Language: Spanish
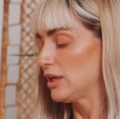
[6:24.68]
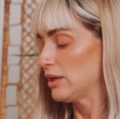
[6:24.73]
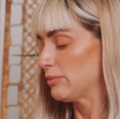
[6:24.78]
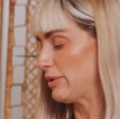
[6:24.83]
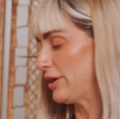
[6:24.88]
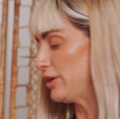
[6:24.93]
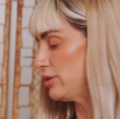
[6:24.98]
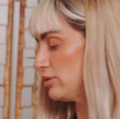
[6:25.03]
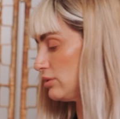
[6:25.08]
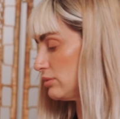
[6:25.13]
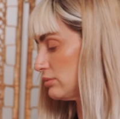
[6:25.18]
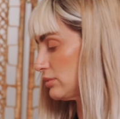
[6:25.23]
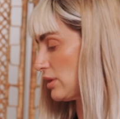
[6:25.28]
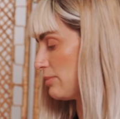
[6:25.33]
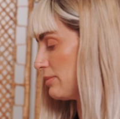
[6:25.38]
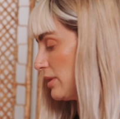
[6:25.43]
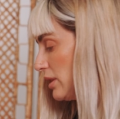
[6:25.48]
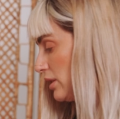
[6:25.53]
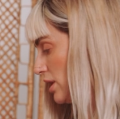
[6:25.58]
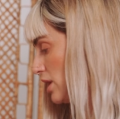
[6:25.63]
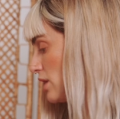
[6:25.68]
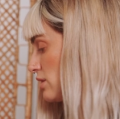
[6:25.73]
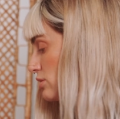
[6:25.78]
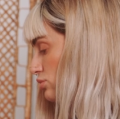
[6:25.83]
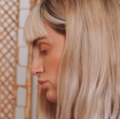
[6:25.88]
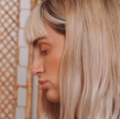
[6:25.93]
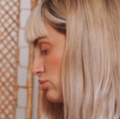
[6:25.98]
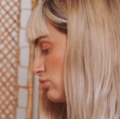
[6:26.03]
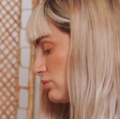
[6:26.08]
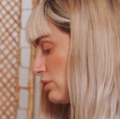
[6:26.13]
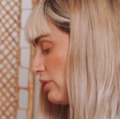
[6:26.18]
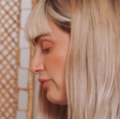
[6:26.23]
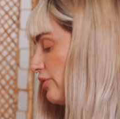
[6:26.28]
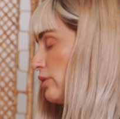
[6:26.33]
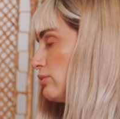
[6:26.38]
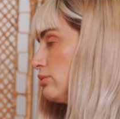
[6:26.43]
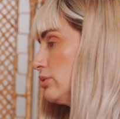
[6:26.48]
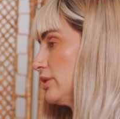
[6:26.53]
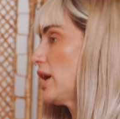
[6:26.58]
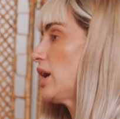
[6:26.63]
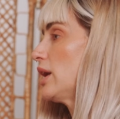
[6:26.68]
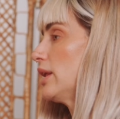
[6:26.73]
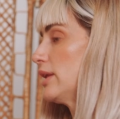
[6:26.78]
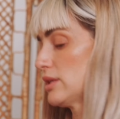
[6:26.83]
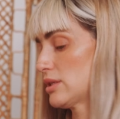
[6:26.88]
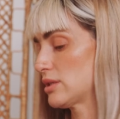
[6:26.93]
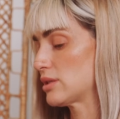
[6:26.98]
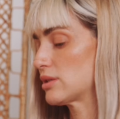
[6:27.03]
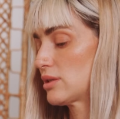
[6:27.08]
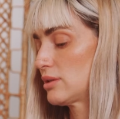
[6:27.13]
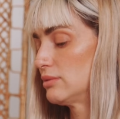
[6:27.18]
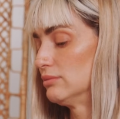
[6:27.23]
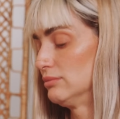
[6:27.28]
bueno, también tiene sus dificultades.